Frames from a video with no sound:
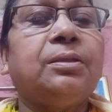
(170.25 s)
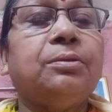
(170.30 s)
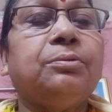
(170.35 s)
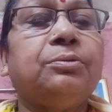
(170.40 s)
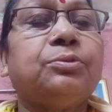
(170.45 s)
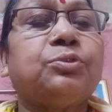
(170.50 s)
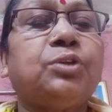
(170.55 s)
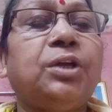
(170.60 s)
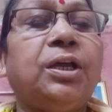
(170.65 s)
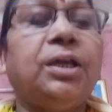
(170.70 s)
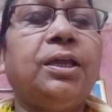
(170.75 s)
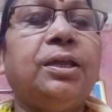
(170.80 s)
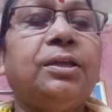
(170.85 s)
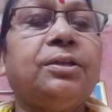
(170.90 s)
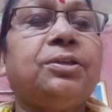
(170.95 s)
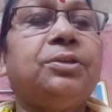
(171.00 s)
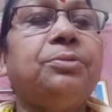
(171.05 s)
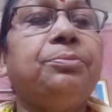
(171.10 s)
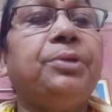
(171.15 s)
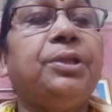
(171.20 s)
उसका है
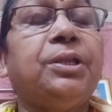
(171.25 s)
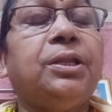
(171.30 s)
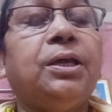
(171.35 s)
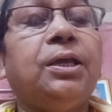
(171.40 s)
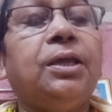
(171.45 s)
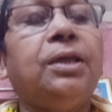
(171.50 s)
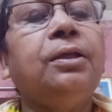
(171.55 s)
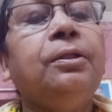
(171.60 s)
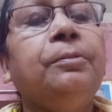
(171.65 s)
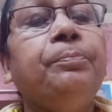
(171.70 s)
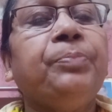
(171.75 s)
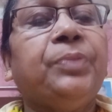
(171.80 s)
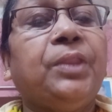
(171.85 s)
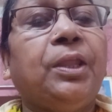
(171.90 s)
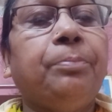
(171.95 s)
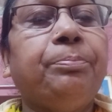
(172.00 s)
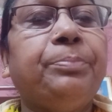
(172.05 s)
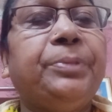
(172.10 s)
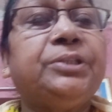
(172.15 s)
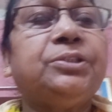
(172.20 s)
कि मेरा है
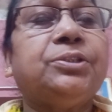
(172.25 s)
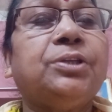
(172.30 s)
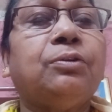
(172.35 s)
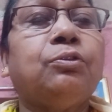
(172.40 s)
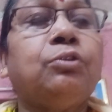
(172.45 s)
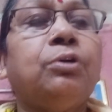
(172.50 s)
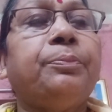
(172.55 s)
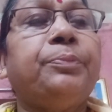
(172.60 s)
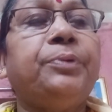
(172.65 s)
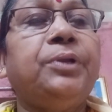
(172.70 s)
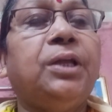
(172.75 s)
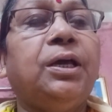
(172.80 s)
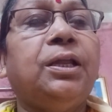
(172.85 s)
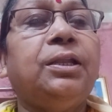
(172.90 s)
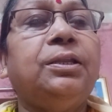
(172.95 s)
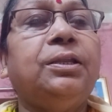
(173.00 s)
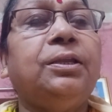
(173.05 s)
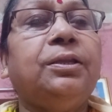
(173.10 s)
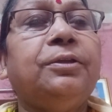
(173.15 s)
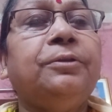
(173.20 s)
हम बच्चा को अपना
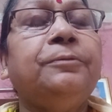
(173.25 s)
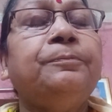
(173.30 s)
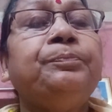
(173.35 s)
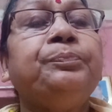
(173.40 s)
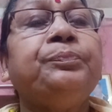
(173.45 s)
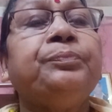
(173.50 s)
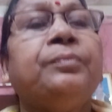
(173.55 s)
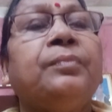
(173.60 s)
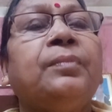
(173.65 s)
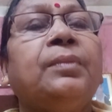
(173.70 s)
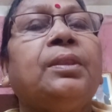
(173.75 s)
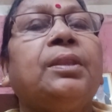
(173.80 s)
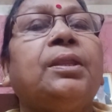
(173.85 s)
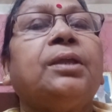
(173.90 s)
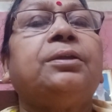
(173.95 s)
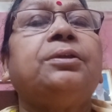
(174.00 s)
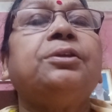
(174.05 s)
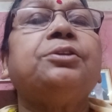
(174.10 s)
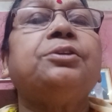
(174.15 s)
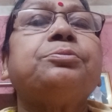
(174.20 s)
लेंगे तो
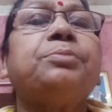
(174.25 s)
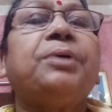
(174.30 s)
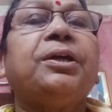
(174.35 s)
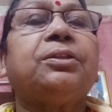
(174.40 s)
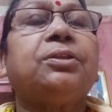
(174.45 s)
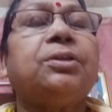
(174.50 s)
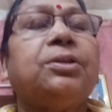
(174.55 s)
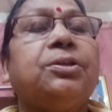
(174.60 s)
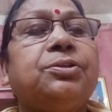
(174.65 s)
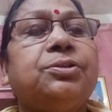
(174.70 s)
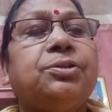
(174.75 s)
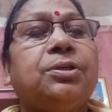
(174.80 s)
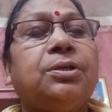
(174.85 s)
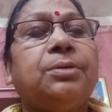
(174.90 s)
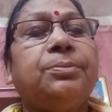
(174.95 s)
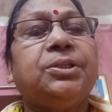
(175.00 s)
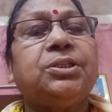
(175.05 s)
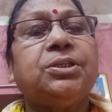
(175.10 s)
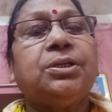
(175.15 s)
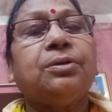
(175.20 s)
किस बात के किसी के
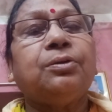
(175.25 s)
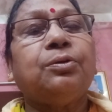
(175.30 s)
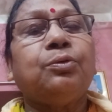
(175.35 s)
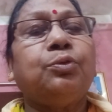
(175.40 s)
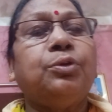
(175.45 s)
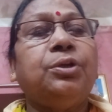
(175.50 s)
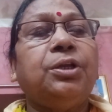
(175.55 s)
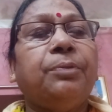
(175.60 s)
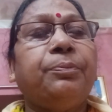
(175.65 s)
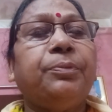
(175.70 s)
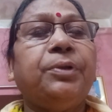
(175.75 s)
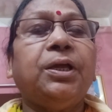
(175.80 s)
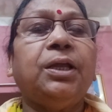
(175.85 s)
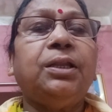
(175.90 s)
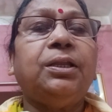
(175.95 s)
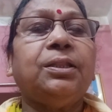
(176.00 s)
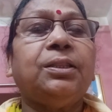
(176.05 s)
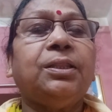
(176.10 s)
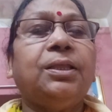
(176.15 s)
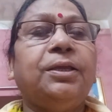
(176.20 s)
बच्चे को कोई अपना
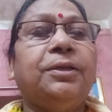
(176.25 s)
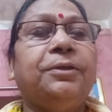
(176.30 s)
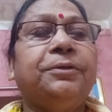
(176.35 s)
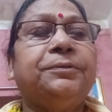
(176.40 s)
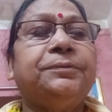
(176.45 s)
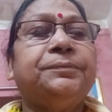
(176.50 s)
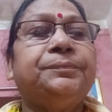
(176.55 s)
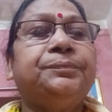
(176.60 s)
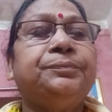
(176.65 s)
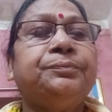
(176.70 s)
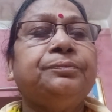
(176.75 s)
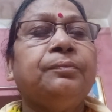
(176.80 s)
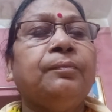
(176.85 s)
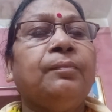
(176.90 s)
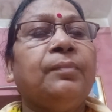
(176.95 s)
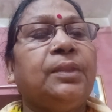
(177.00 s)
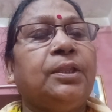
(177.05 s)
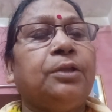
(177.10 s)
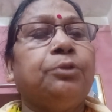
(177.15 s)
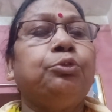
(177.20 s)
लेता है
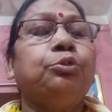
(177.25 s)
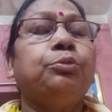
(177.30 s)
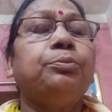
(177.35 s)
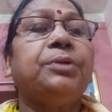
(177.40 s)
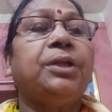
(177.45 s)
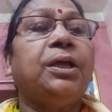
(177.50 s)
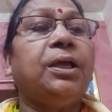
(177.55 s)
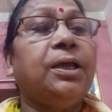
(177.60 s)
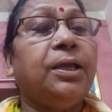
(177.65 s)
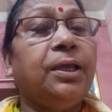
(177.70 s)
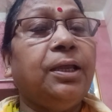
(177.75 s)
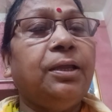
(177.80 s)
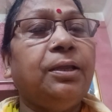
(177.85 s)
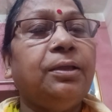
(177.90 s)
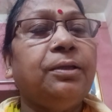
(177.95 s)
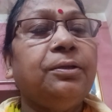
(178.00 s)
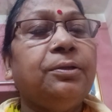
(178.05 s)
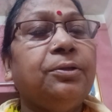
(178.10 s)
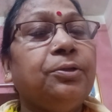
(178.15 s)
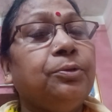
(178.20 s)
या तुम्हारा है
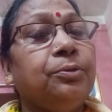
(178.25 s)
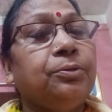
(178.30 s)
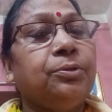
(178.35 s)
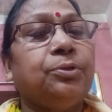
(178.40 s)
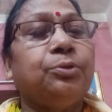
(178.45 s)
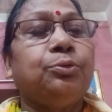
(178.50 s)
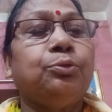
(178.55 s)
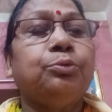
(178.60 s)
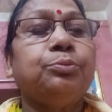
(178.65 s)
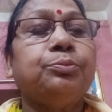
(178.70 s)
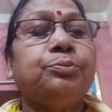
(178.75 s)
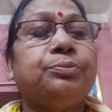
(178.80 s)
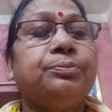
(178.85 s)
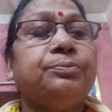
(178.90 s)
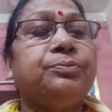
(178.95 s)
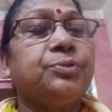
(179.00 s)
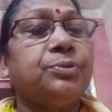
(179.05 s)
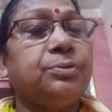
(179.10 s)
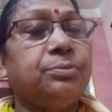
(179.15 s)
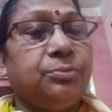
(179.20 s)
तो तुम
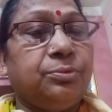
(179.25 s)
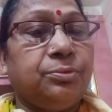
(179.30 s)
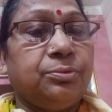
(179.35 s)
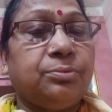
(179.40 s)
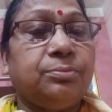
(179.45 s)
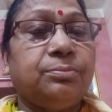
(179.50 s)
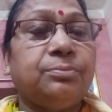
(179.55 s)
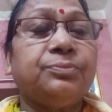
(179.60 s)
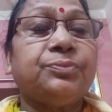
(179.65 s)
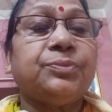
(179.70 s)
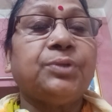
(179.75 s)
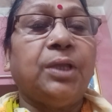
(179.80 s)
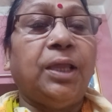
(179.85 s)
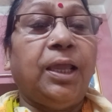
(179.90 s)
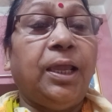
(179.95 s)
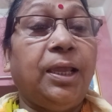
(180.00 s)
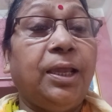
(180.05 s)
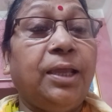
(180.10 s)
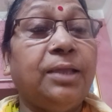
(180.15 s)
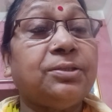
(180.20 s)

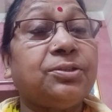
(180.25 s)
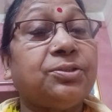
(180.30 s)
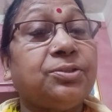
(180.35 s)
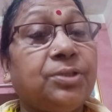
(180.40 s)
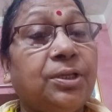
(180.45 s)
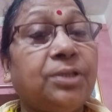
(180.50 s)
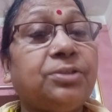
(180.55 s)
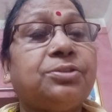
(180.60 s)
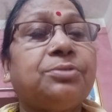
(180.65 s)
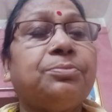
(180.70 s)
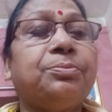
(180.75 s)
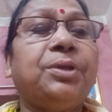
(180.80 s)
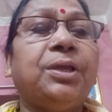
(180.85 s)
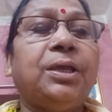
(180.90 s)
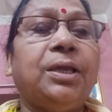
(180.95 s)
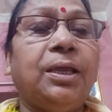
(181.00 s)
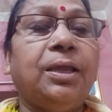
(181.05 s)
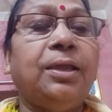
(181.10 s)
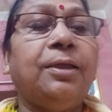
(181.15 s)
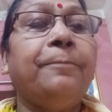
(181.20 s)
है सच में
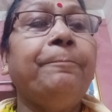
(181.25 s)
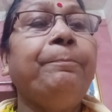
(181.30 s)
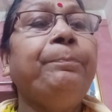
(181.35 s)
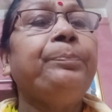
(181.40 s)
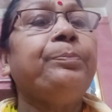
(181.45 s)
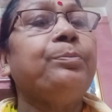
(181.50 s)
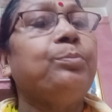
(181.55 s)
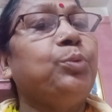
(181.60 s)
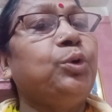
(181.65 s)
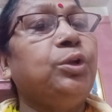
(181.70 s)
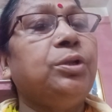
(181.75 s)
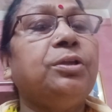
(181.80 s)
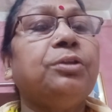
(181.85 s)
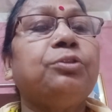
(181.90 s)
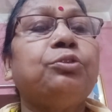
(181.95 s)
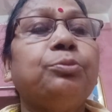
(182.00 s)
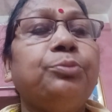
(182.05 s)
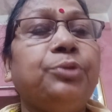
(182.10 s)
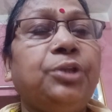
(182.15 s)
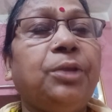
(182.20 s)
है बोल के
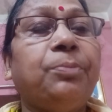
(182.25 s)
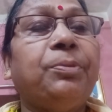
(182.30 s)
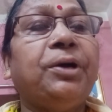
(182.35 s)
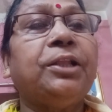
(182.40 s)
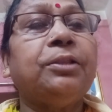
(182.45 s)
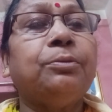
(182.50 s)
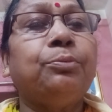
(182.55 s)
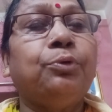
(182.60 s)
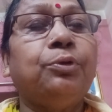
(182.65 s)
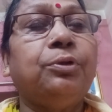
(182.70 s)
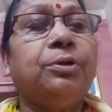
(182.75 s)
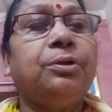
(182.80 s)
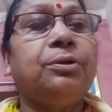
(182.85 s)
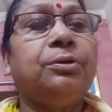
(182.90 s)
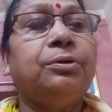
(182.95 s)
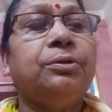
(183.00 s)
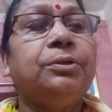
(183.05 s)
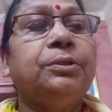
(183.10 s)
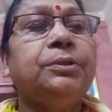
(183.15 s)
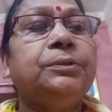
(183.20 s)
तुम ये बात बोल रहे
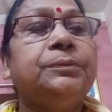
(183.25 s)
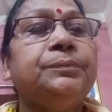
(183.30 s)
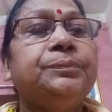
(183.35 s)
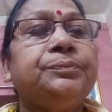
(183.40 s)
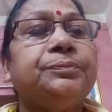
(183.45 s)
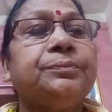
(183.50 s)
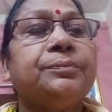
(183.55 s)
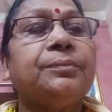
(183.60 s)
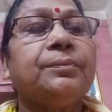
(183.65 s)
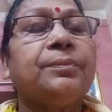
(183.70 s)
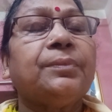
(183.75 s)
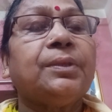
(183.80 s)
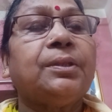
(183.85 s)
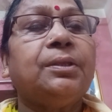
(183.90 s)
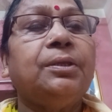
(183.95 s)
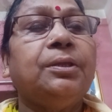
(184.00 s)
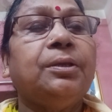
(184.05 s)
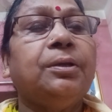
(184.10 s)
हो कि